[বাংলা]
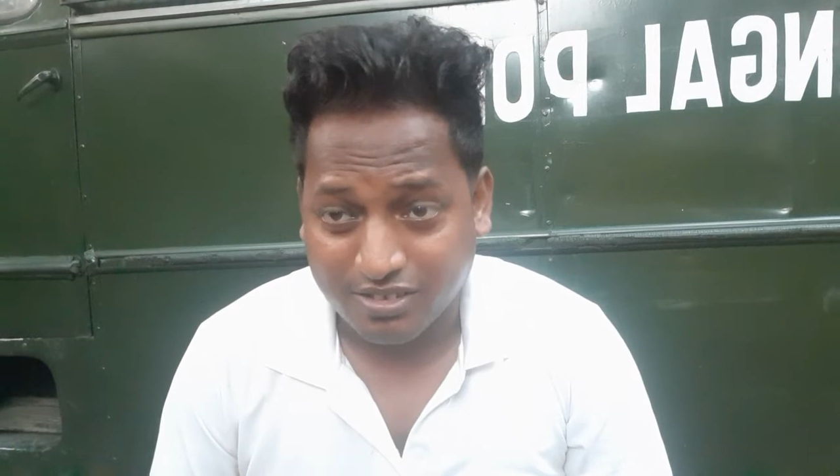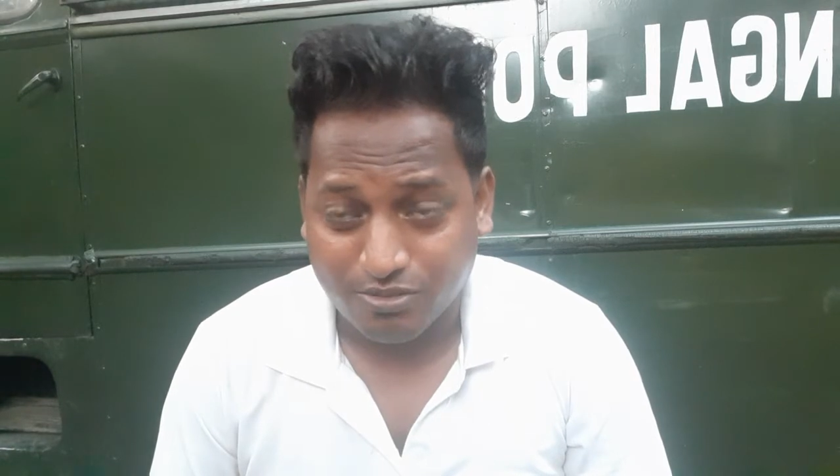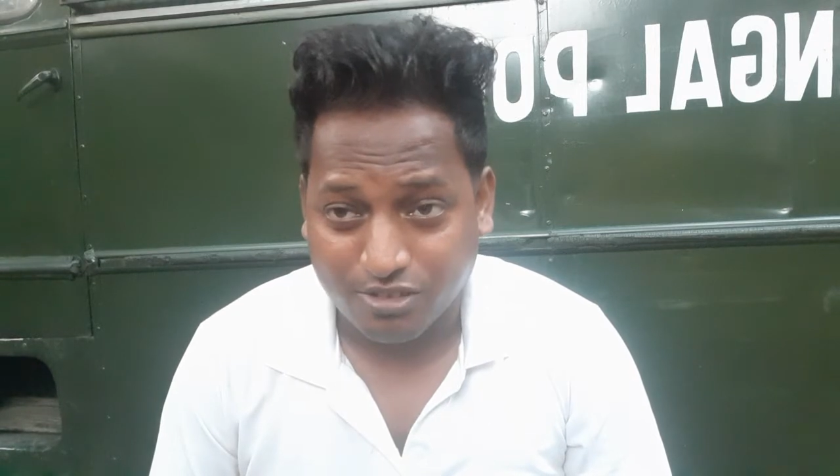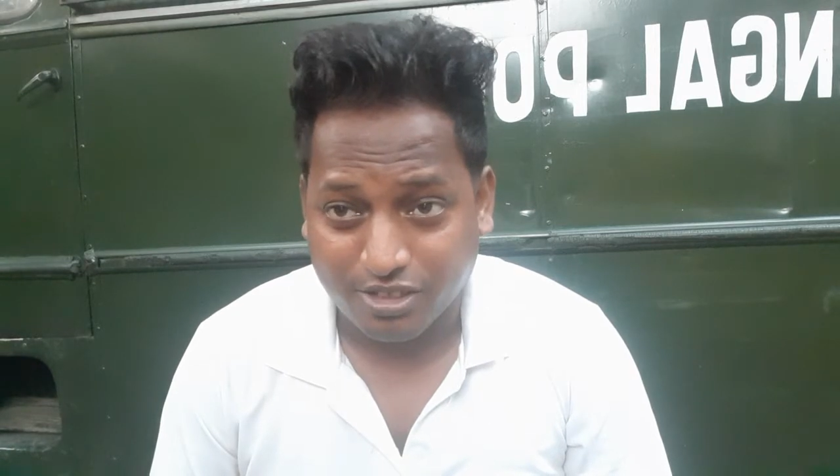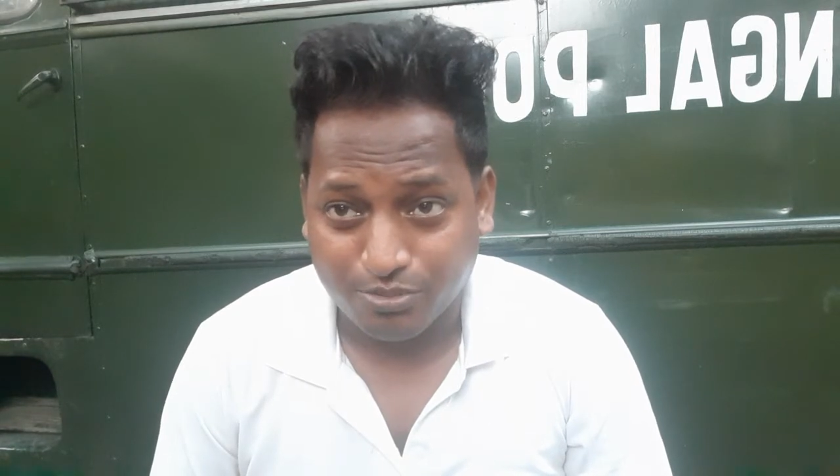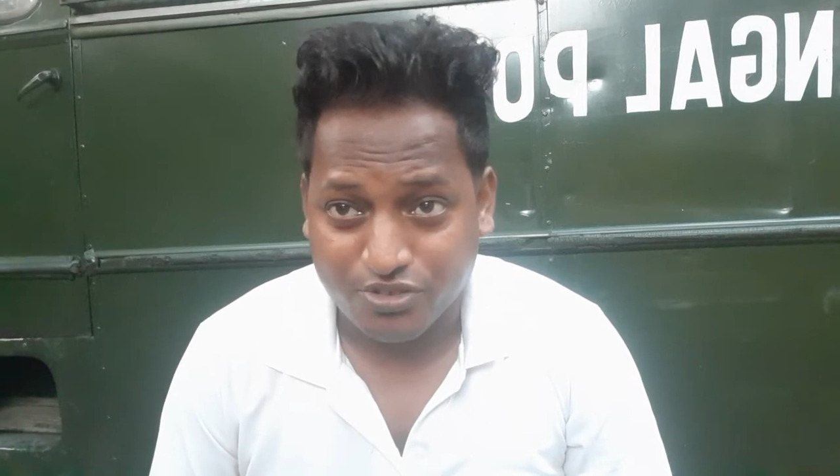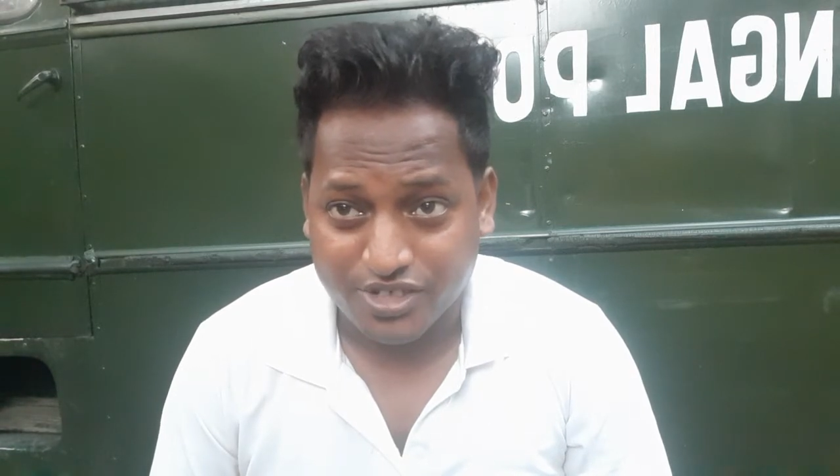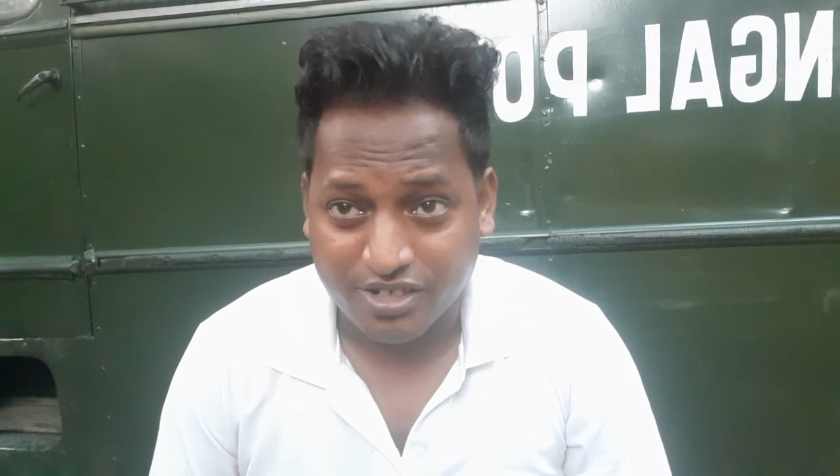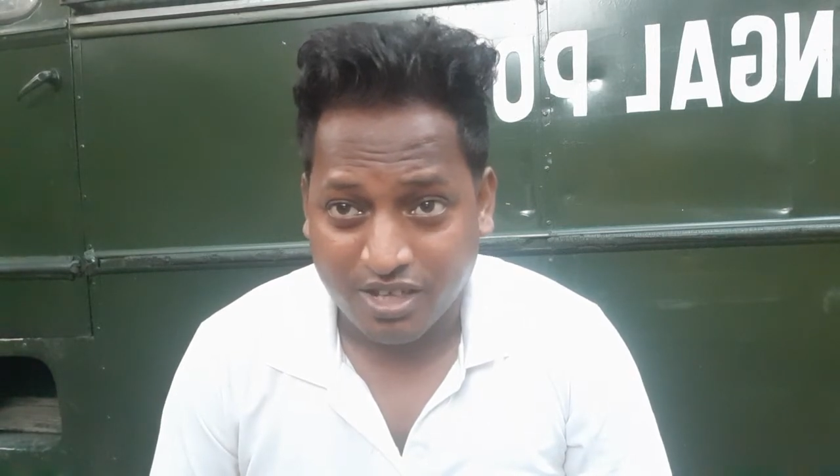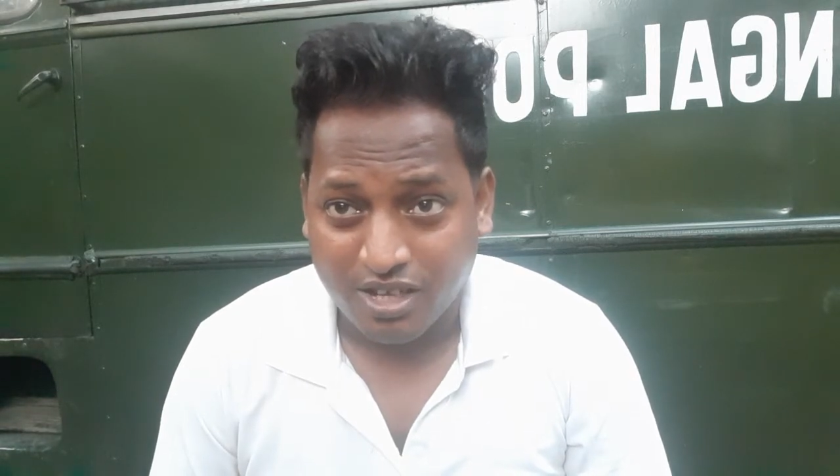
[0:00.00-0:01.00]
কলকাতা
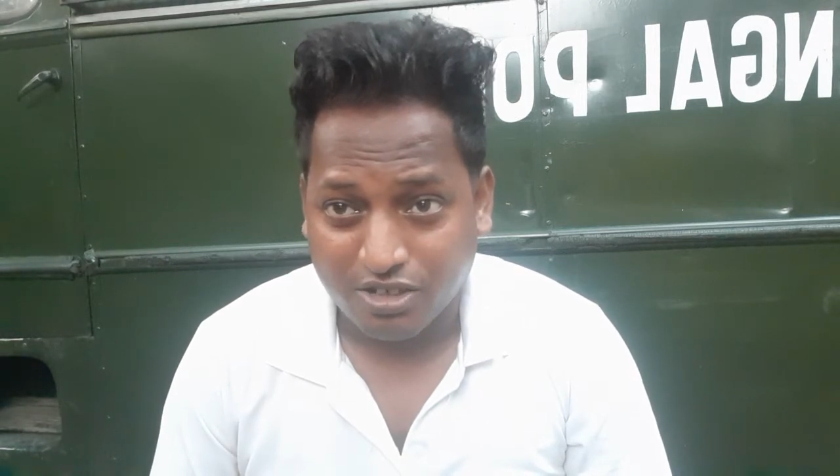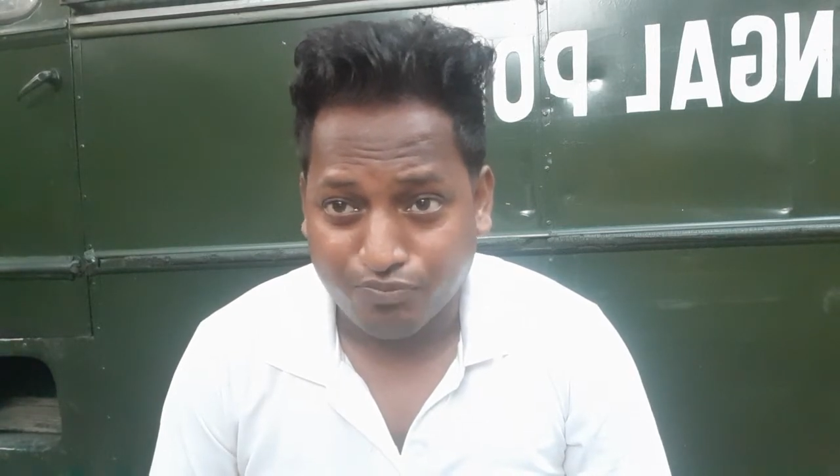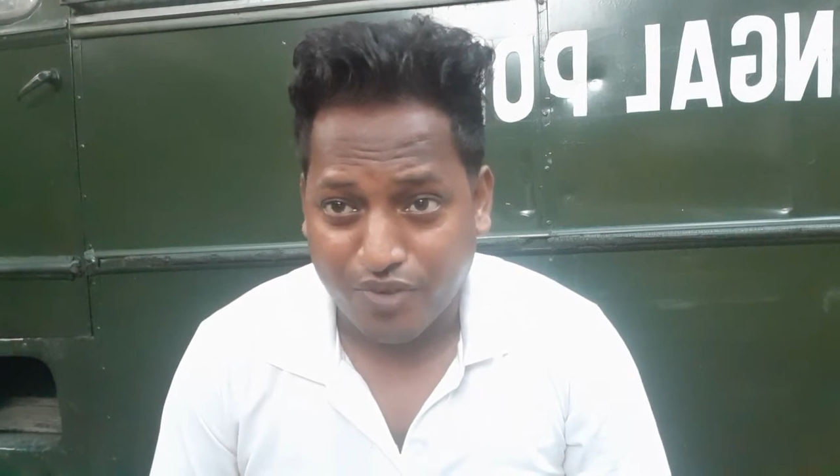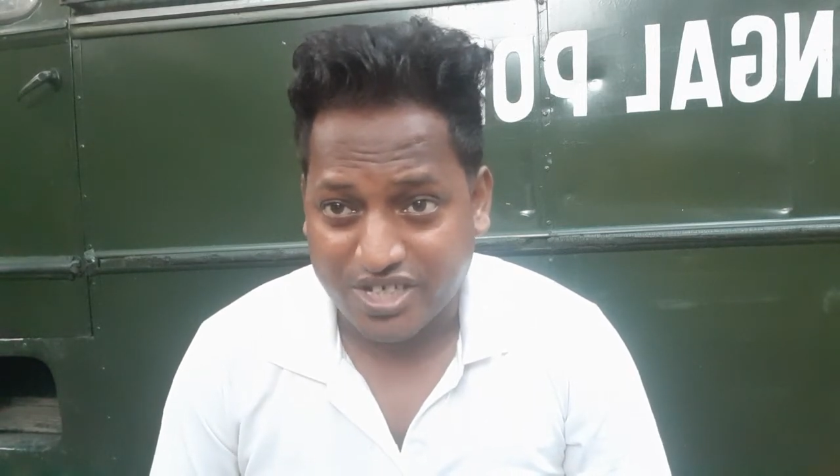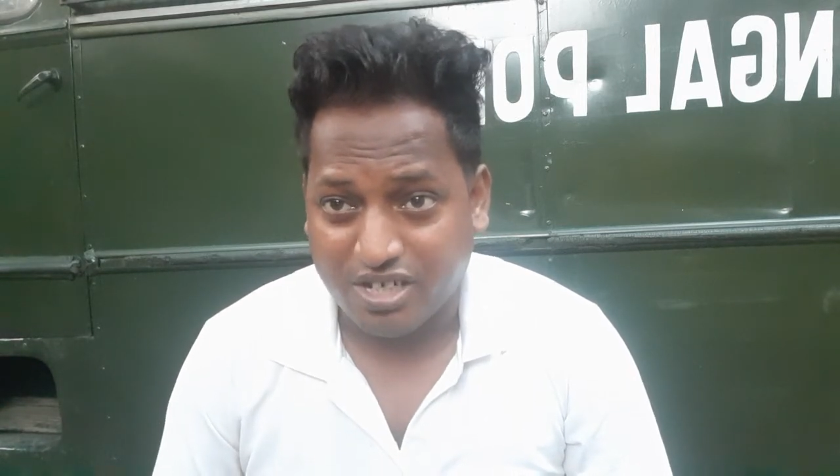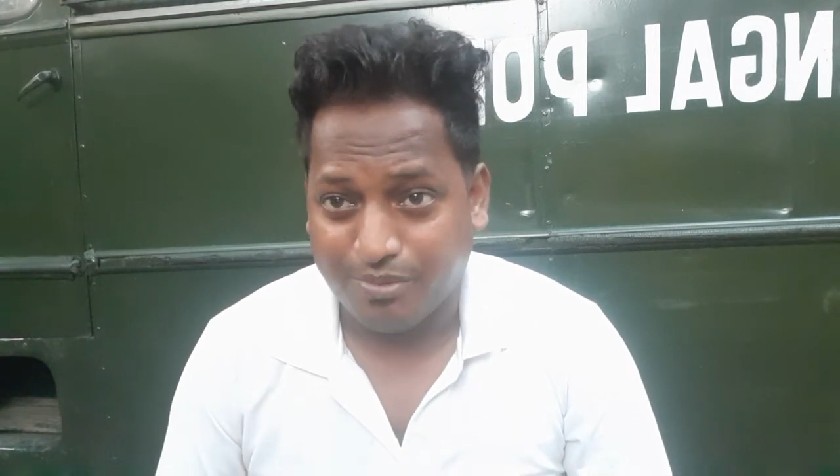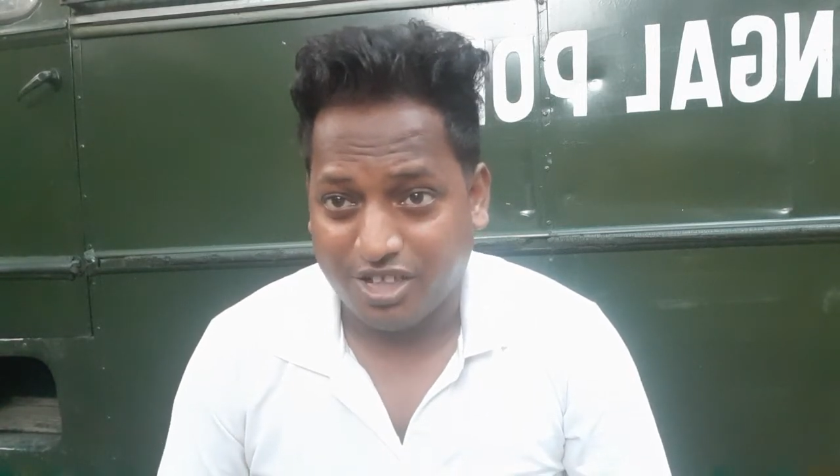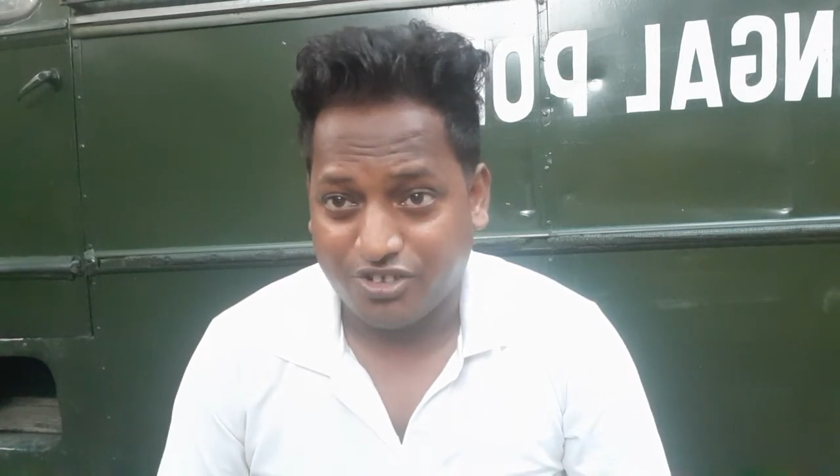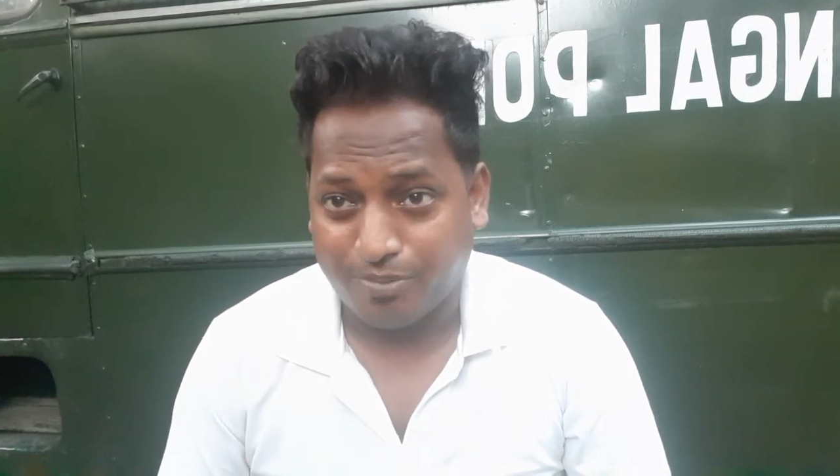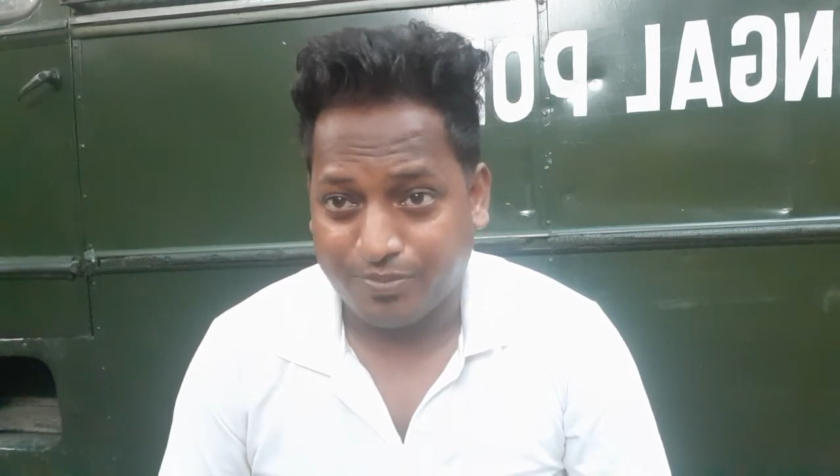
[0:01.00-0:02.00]
পুলিশের খুব ফ্যাশনেবল
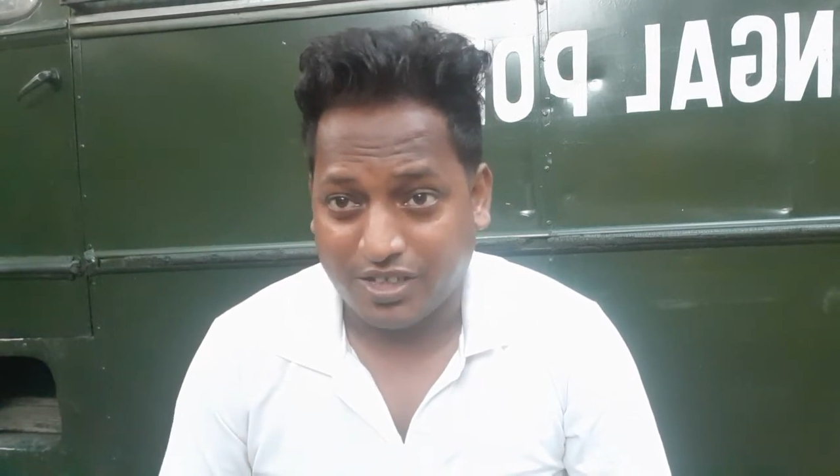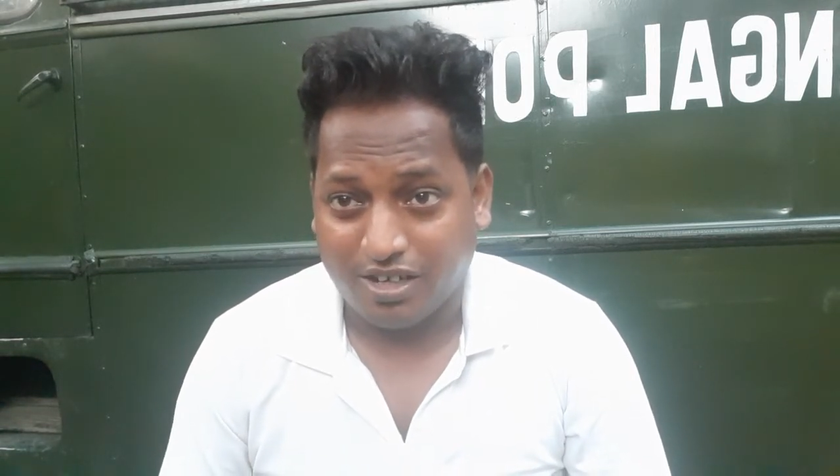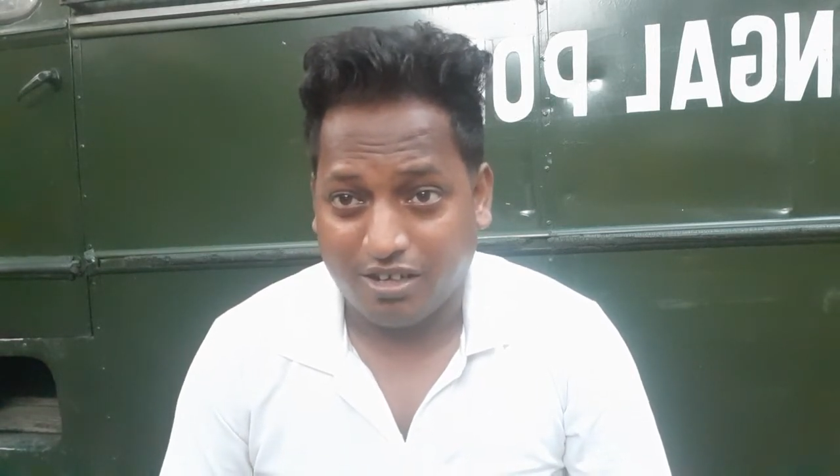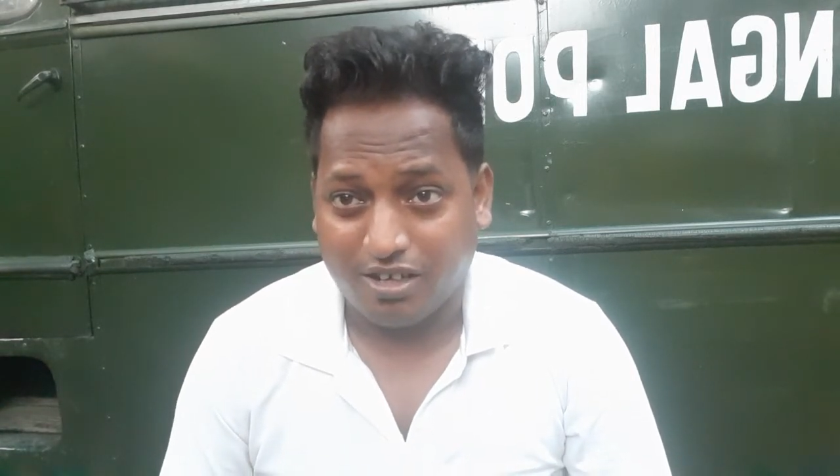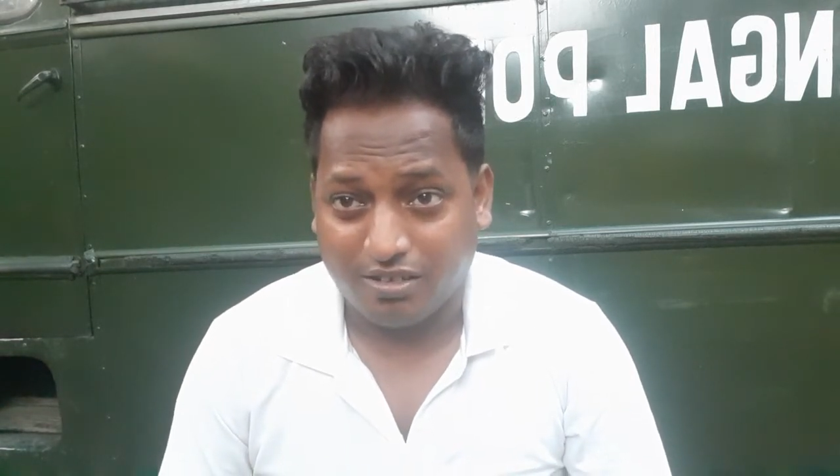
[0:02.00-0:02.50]
জব যারা